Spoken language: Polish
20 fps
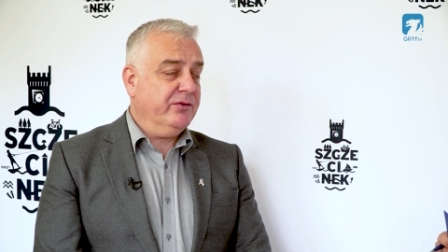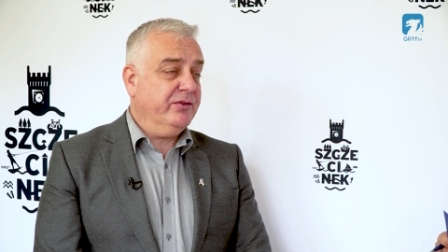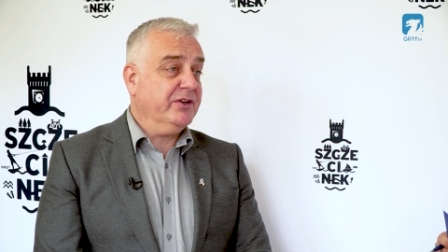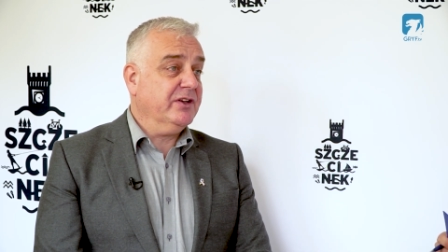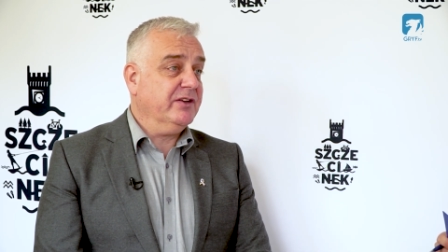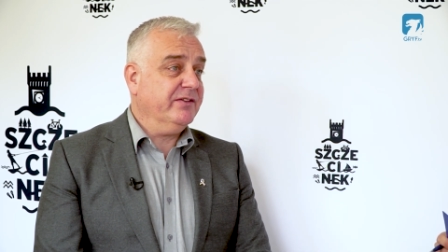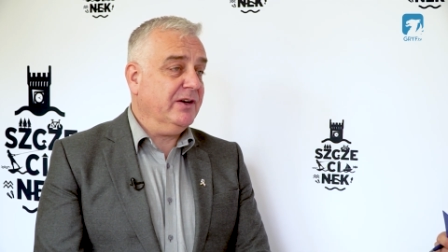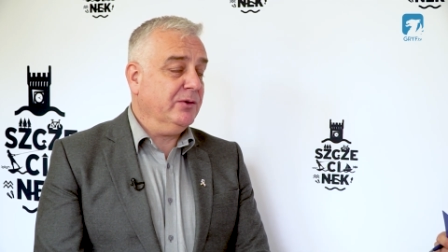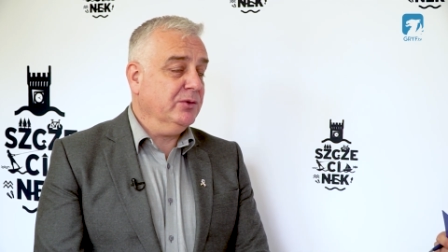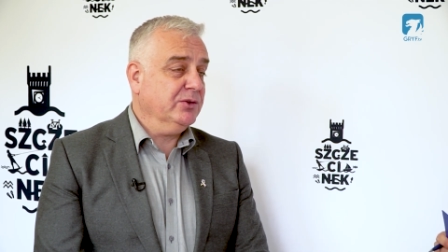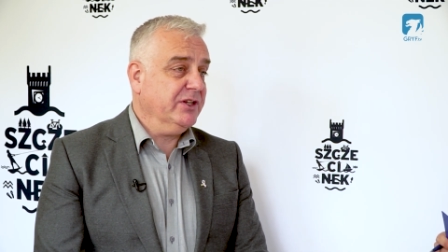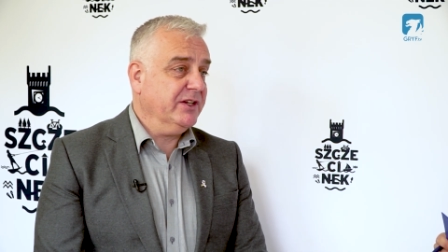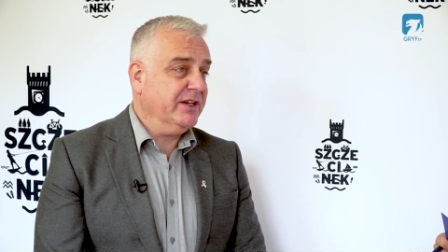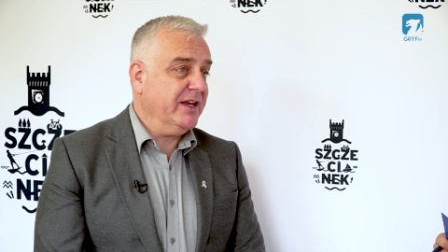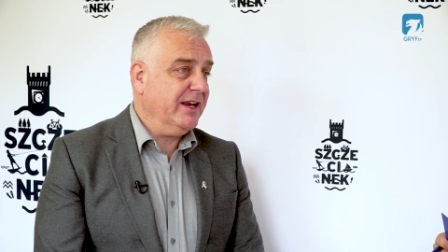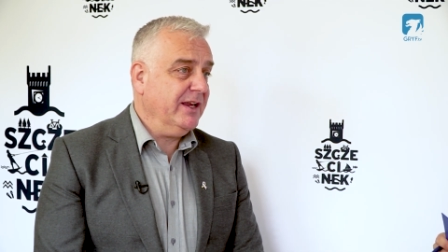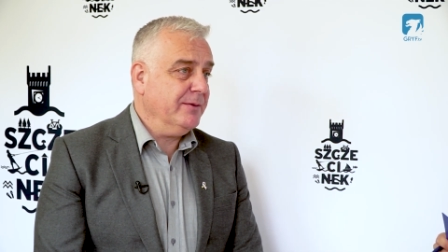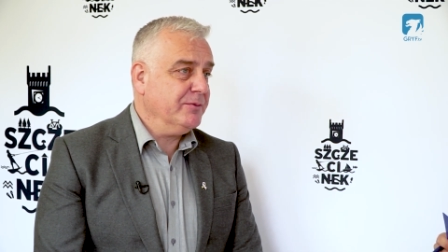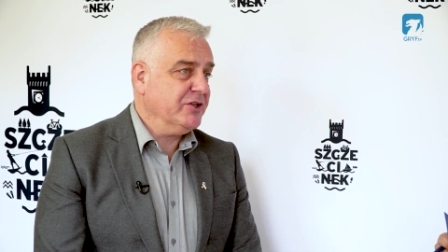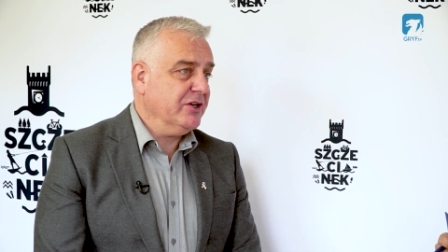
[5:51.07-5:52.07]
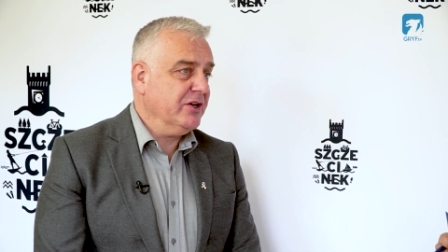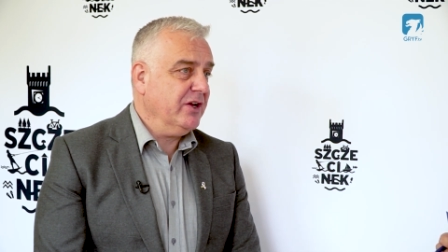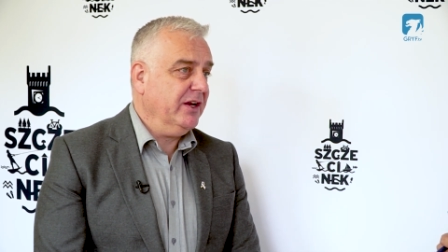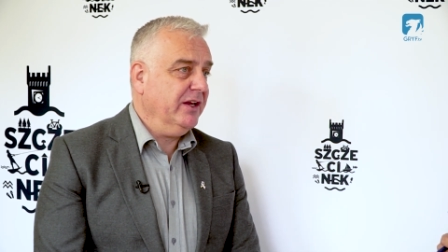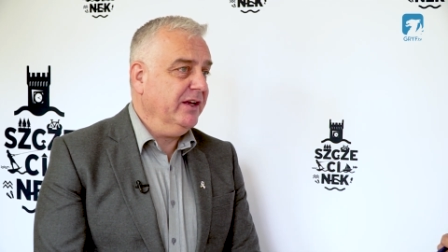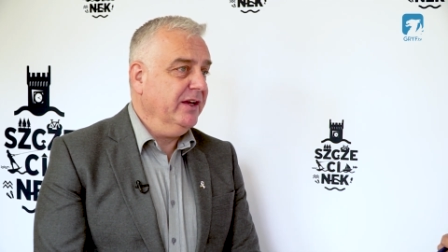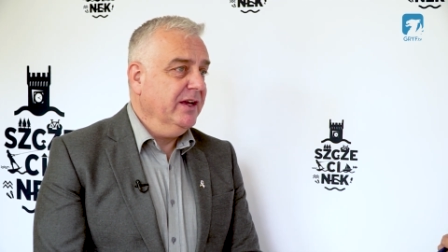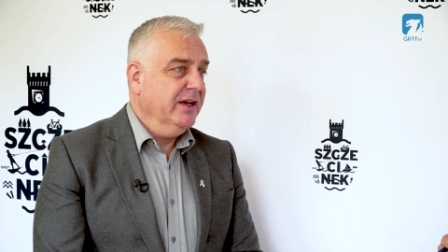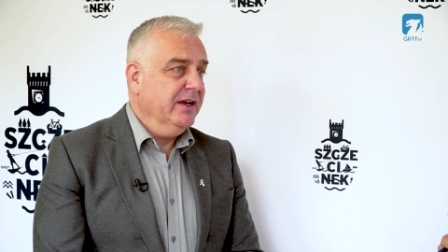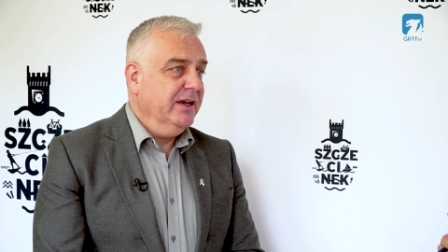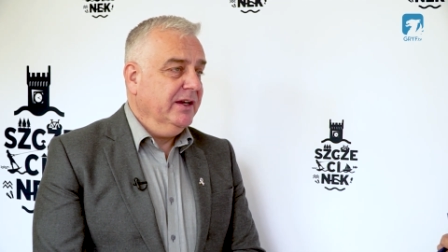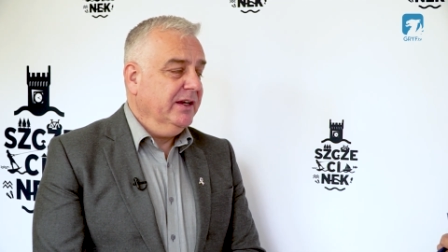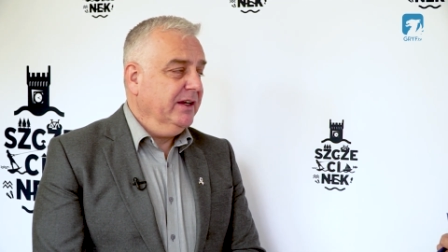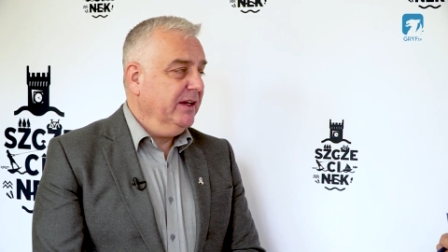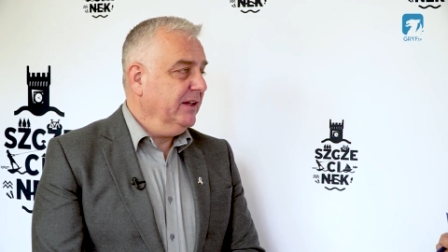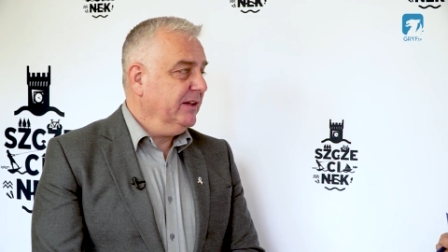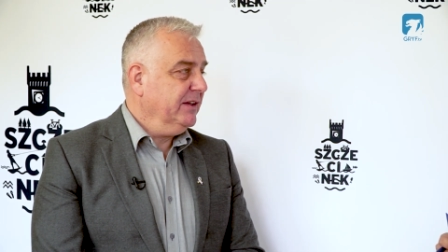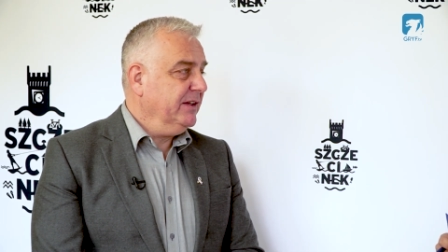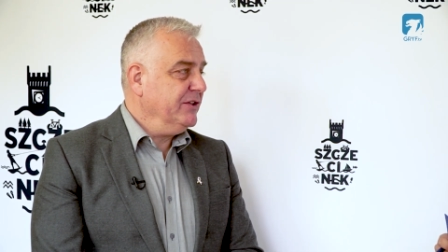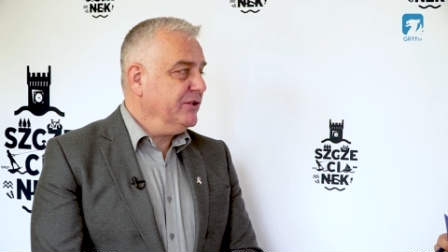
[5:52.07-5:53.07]
Wygrywały te najlepsze, no ale
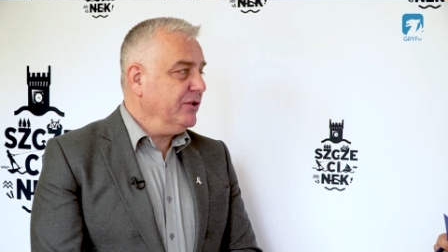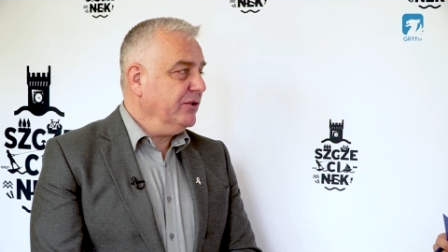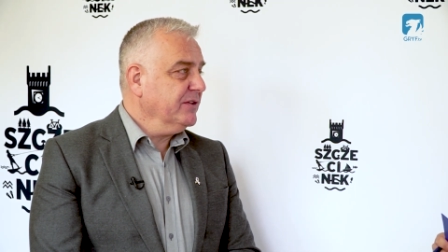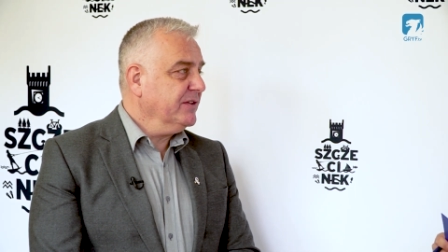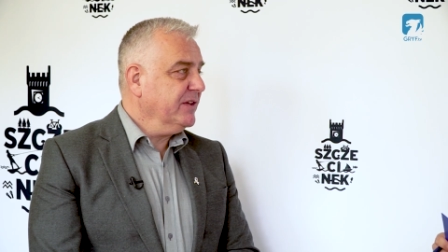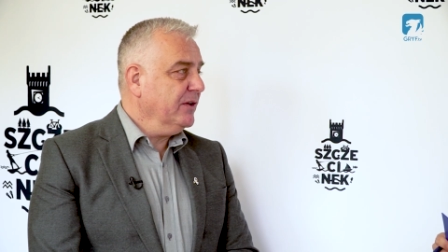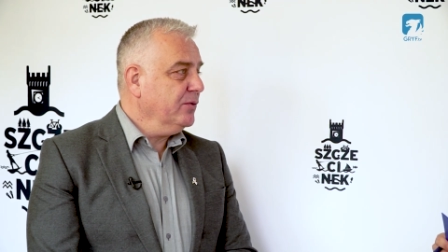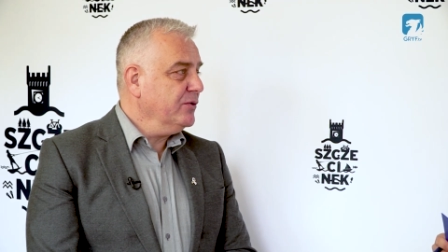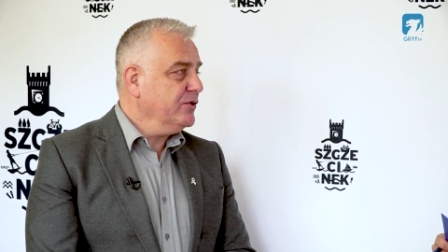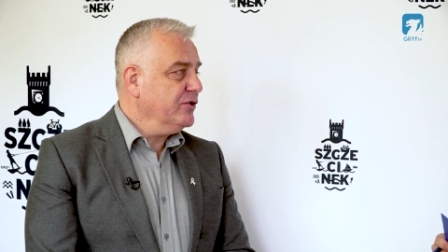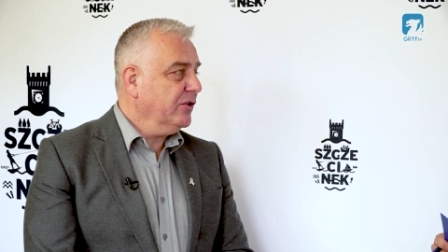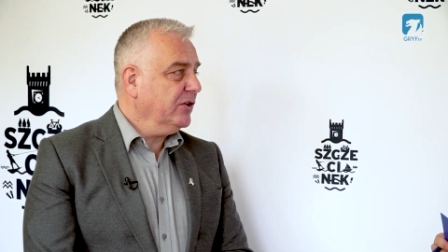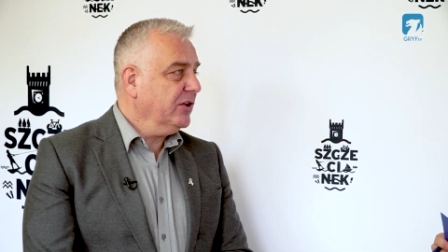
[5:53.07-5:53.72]
tysiące ludzi